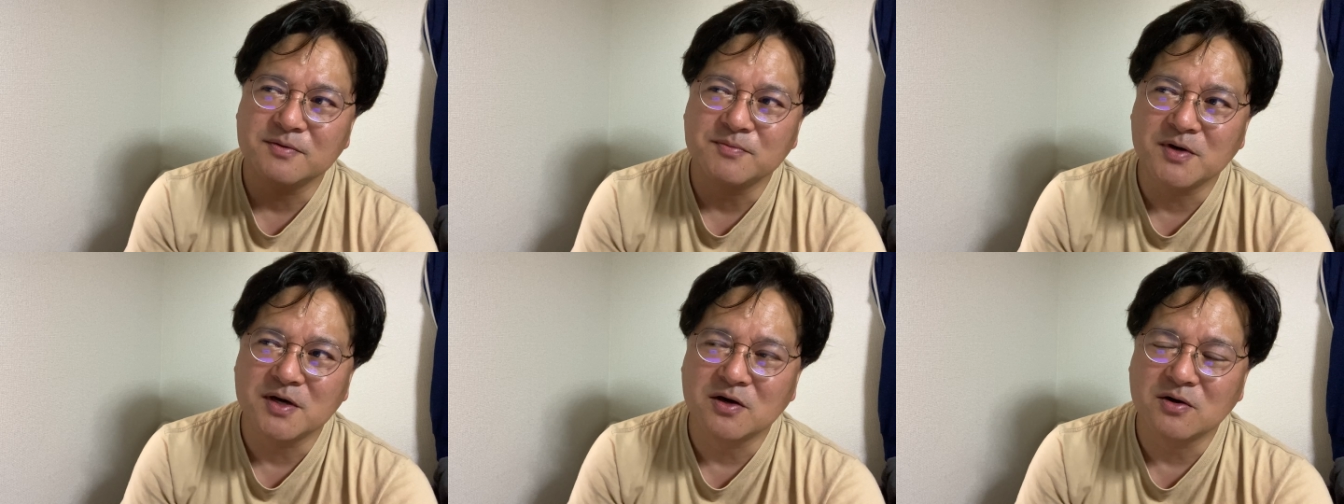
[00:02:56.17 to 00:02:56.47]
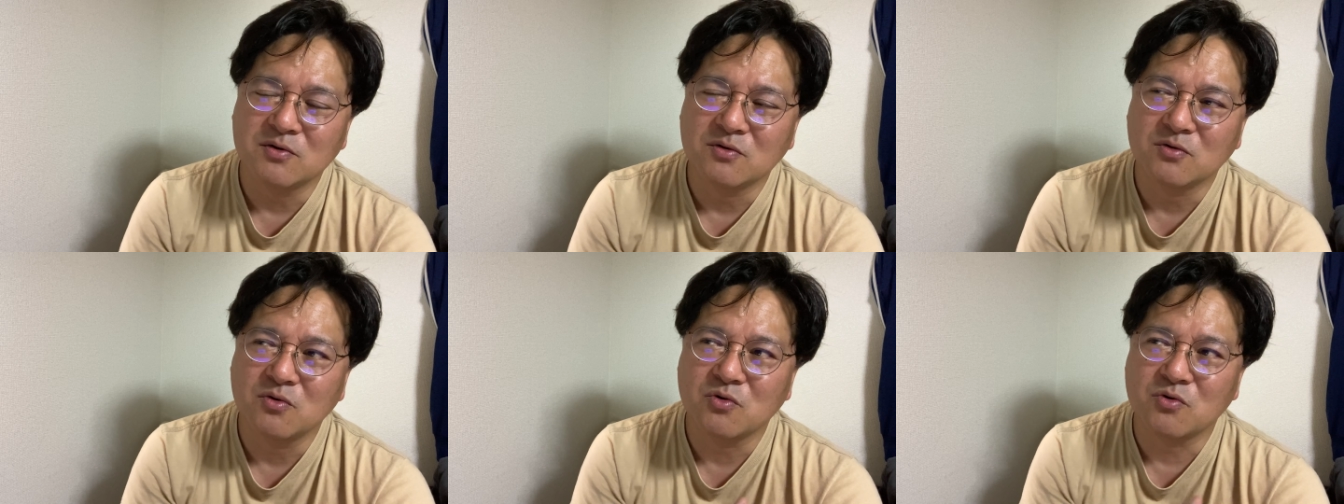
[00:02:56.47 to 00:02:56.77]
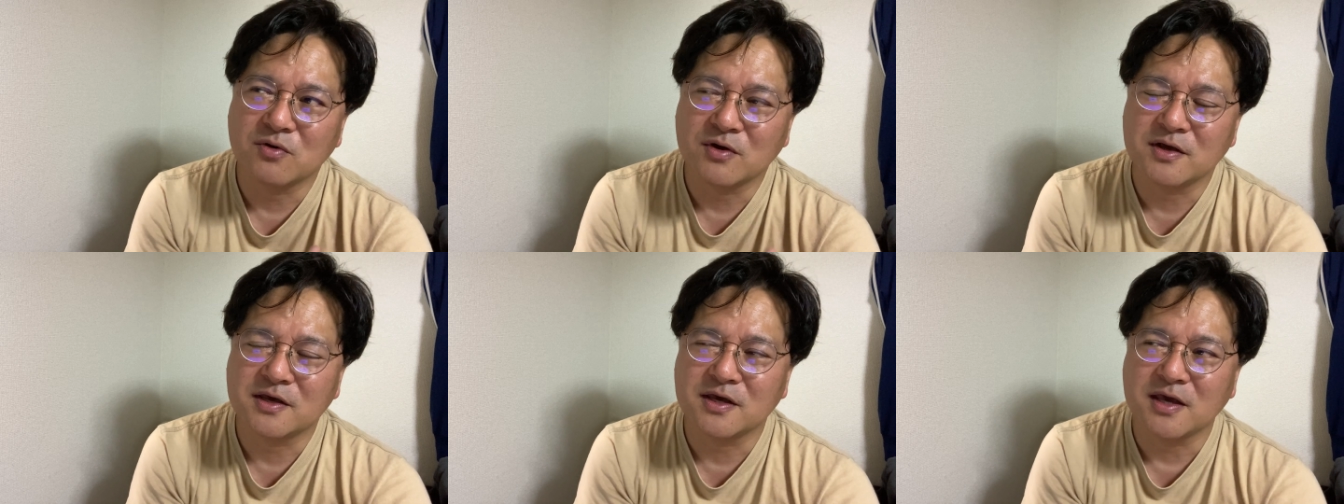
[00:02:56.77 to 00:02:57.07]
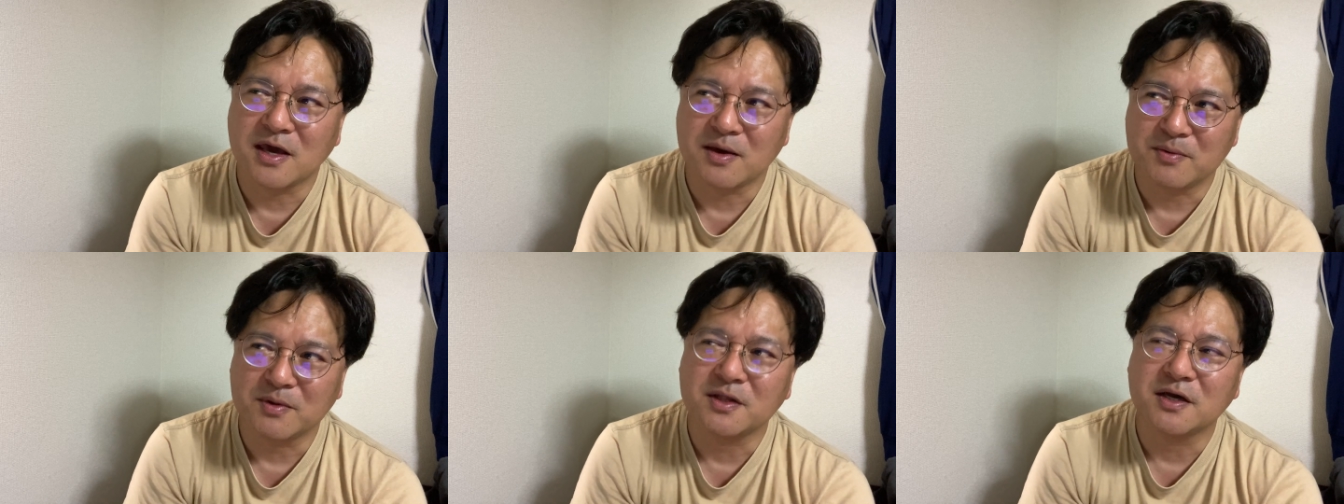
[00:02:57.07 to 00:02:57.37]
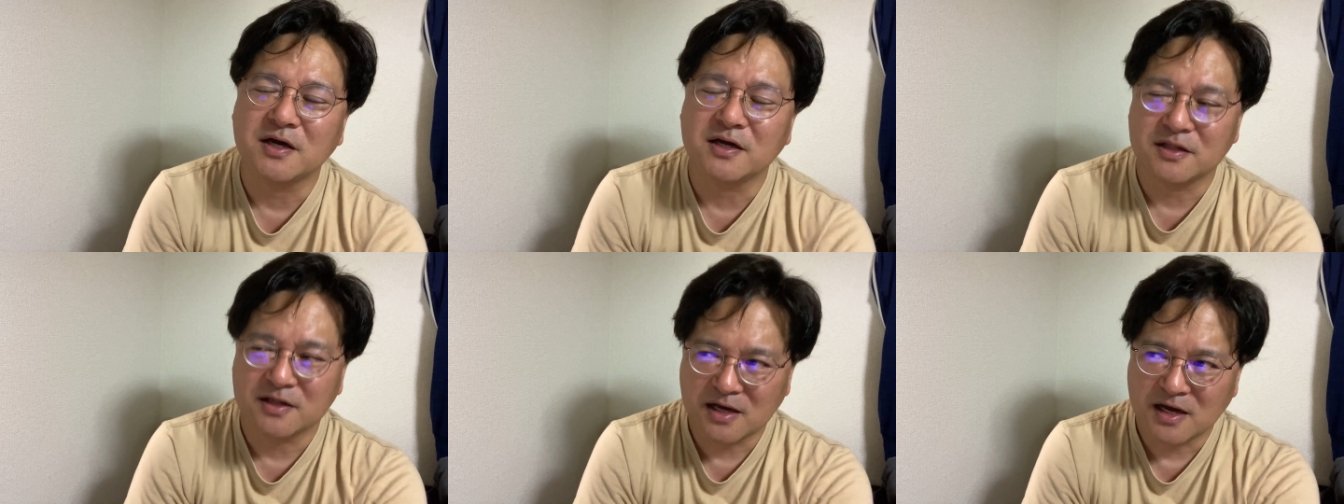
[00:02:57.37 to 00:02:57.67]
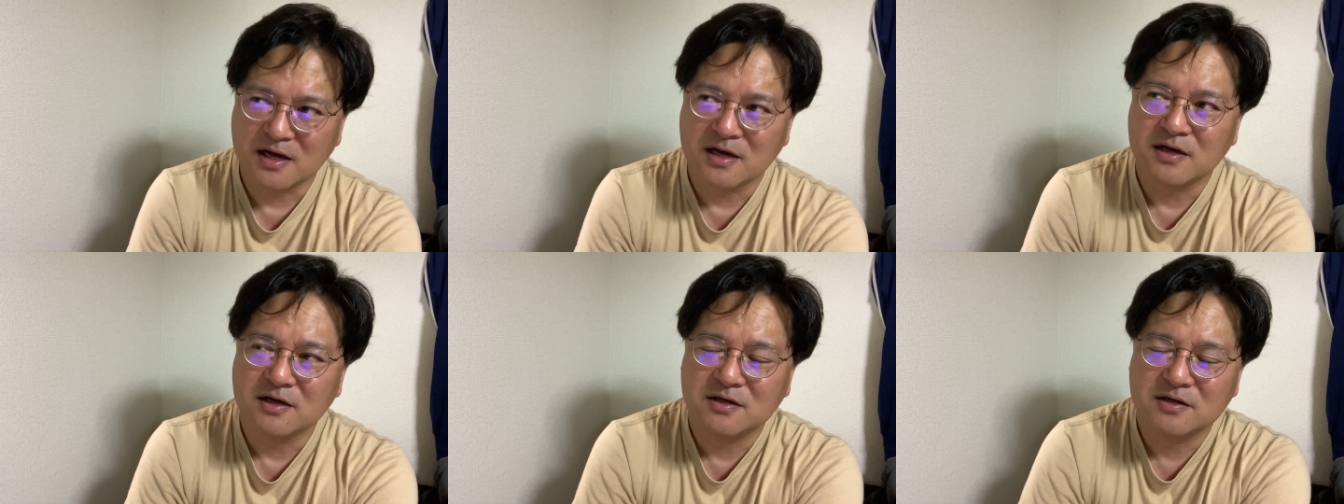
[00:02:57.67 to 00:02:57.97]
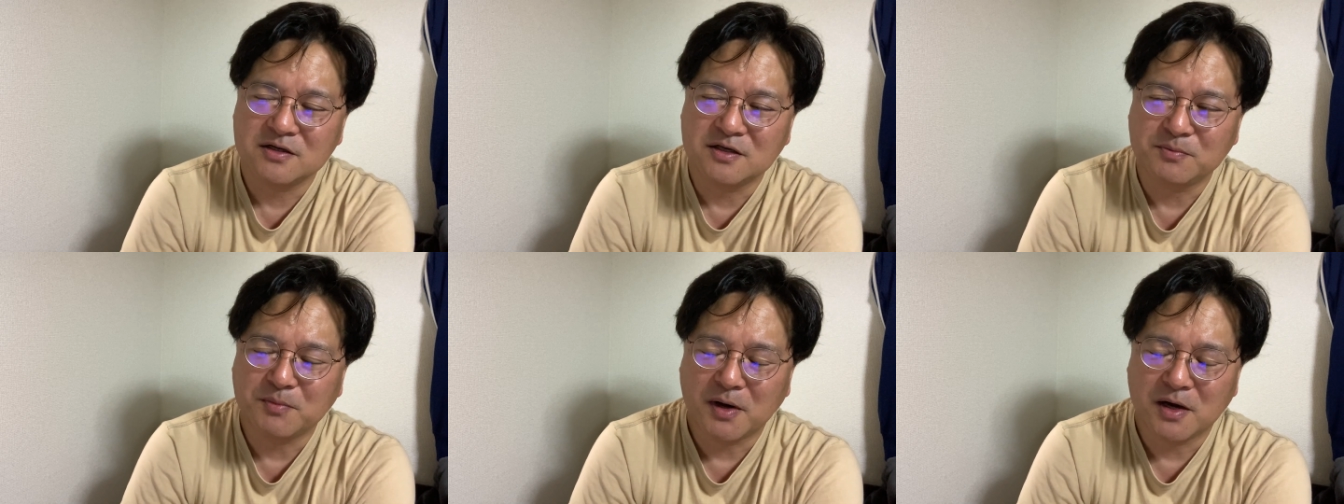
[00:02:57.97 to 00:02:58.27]
まあ、OK みたいな、
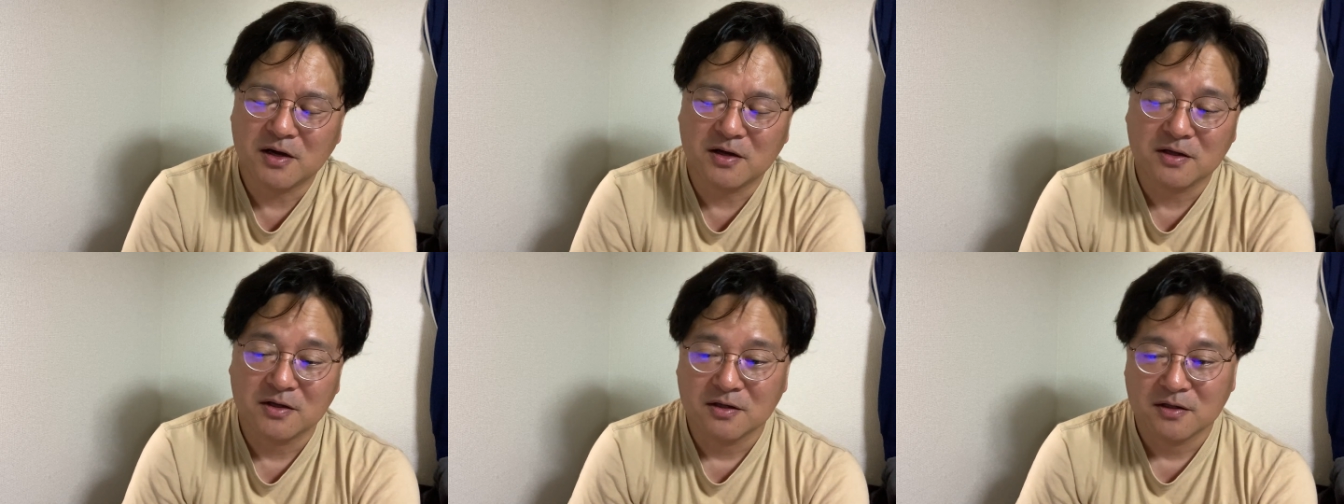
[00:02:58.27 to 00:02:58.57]
今、